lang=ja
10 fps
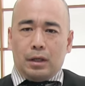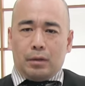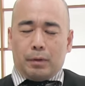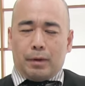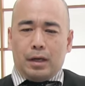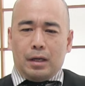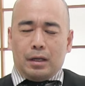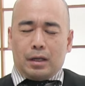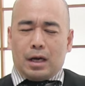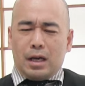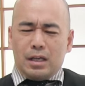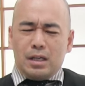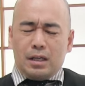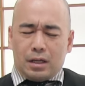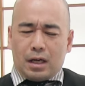でもまあ、仮
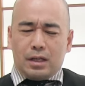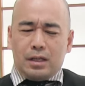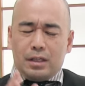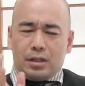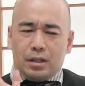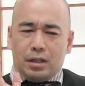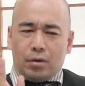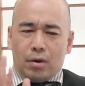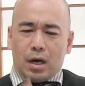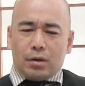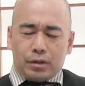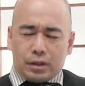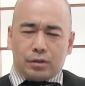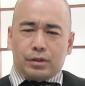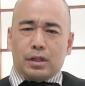に、仮に日本側の自
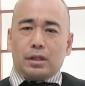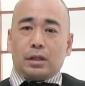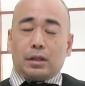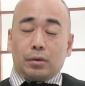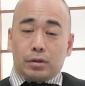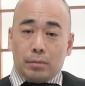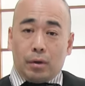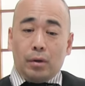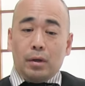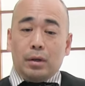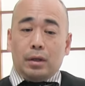作自演だったとしても、